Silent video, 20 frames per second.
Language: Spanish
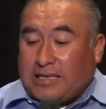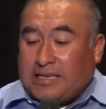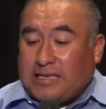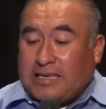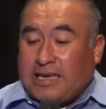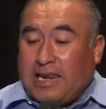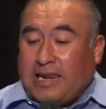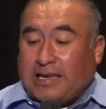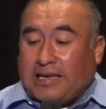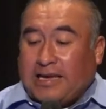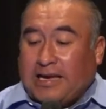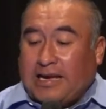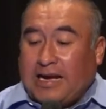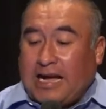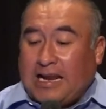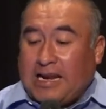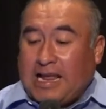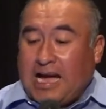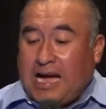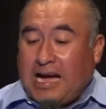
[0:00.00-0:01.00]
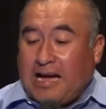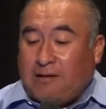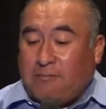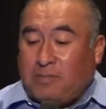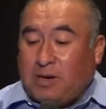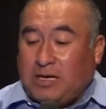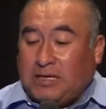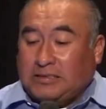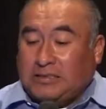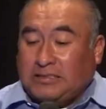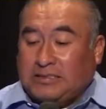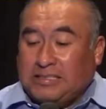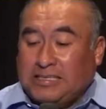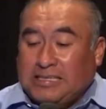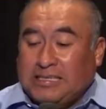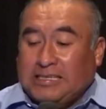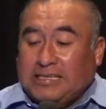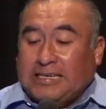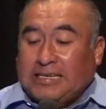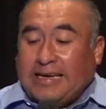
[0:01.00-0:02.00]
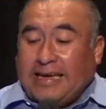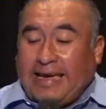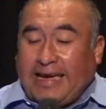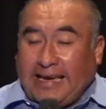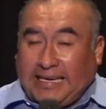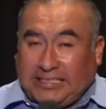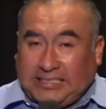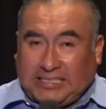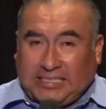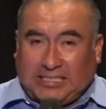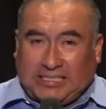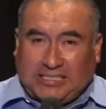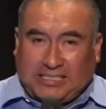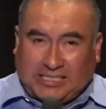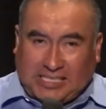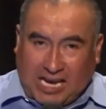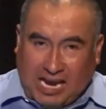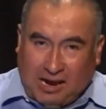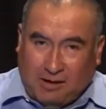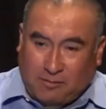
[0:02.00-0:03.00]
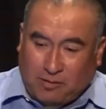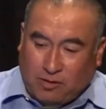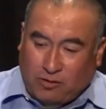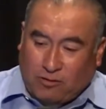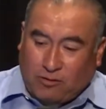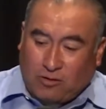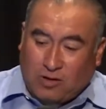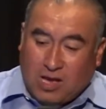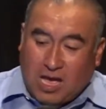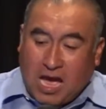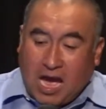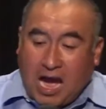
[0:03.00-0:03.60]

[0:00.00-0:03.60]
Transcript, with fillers: y el que gana almas es sabio.